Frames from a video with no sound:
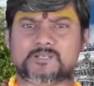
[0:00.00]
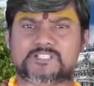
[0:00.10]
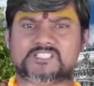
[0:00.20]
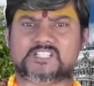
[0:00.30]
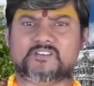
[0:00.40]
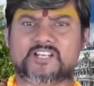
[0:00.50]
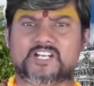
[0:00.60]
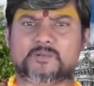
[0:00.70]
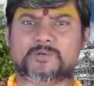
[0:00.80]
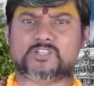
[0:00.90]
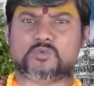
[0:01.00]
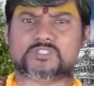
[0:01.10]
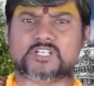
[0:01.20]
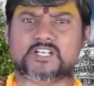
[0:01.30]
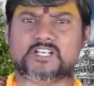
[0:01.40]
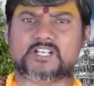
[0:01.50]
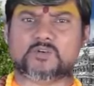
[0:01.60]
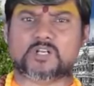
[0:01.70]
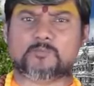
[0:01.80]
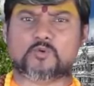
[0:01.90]
సమస్తమైనటువంటి దోషాలన్నింటిని
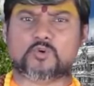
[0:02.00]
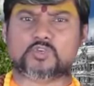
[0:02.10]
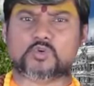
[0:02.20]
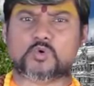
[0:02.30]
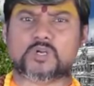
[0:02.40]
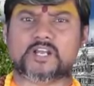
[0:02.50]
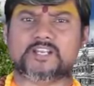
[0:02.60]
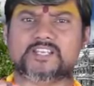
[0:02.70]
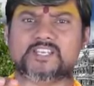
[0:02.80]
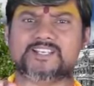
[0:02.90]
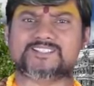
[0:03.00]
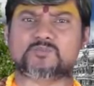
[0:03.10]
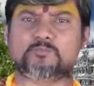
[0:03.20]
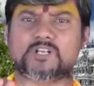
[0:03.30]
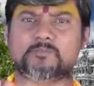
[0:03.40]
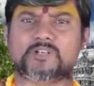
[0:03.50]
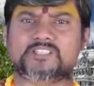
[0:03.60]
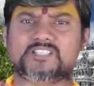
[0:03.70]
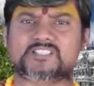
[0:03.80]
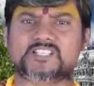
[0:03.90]
కూడా పోగొట్టుకోవడానికి
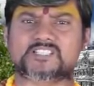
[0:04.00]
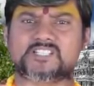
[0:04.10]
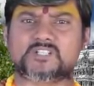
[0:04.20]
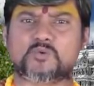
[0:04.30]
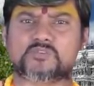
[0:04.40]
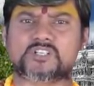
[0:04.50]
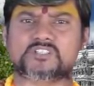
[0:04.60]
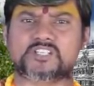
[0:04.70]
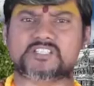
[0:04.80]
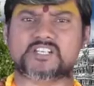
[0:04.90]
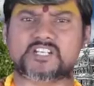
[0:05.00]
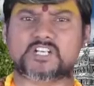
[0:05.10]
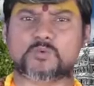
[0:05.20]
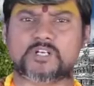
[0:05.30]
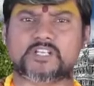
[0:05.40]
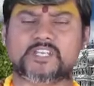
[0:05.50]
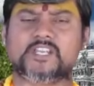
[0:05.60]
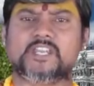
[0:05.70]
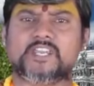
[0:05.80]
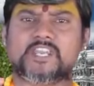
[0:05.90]
సుబ్రహ్మణ్య షష్ఠి రోజున చేసేటటువంటి
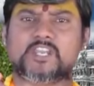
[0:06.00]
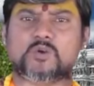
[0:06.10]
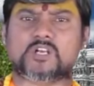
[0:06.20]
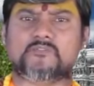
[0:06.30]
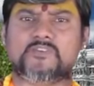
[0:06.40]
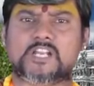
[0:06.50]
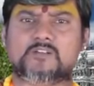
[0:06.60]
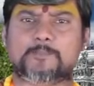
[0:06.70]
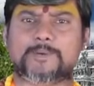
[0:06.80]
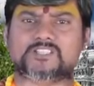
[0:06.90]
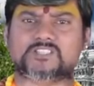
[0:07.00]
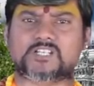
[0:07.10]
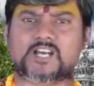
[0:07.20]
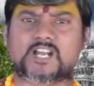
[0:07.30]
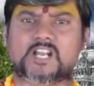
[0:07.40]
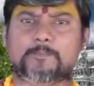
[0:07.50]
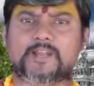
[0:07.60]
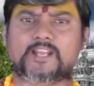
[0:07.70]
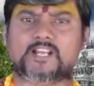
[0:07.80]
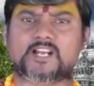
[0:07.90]
ఈ యొక్క విల్వ
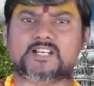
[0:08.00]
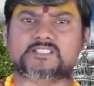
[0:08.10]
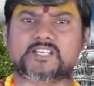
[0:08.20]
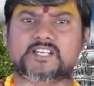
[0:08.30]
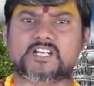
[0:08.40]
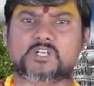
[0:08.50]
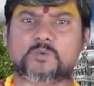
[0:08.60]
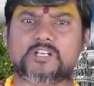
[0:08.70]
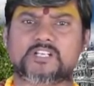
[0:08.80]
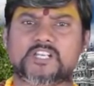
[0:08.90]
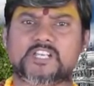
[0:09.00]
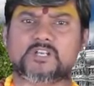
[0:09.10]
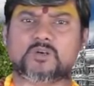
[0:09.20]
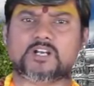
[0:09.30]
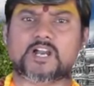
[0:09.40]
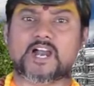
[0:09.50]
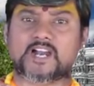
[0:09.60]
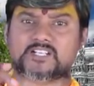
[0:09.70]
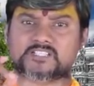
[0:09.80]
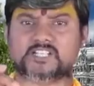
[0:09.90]
పత్రాలపైన రాసేటటువంటి యొక్క
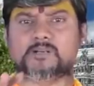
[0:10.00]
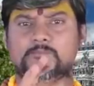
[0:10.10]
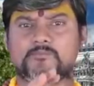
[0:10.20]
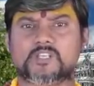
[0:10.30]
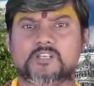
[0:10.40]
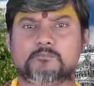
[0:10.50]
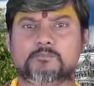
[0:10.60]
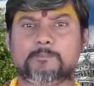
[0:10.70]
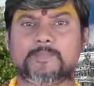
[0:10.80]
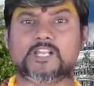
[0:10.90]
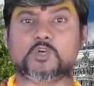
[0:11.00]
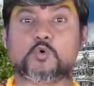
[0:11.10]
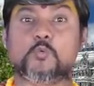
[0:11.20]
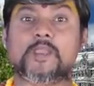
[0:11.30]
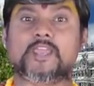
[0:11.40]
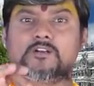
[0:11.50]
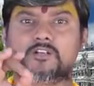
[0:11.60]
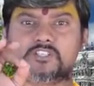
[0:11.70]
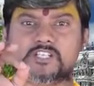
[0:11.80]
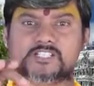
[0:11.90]
అక్షరం మిమ్మల్ని
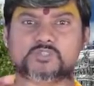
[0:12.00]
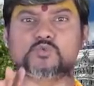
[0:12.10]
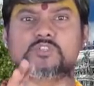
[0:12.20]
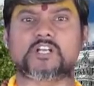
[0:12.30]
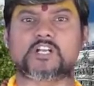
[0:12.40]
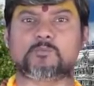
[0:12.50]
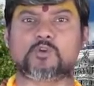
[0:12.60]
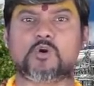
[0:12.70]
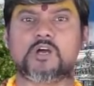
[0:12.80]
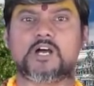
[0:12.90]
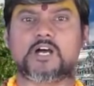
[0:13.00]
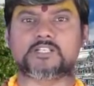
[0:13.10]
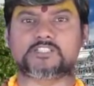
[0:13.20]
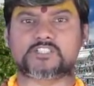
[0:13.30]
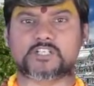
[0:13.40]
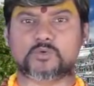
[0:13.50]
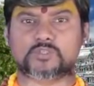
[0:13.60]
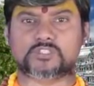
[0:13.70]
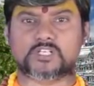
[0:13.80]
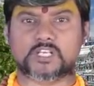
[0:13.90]
కుబేరులు చేస్తుంది అనడంలో
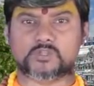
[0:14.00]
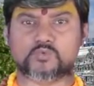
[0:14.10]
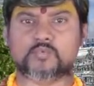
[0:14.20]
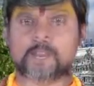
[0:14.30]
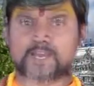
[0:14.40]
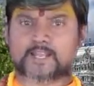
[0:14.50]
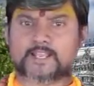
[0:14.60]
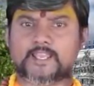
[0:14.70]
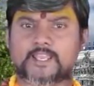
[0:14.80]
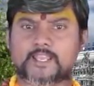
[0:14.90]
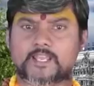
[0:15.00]
అతిశయోక్తి లేదు అలాగే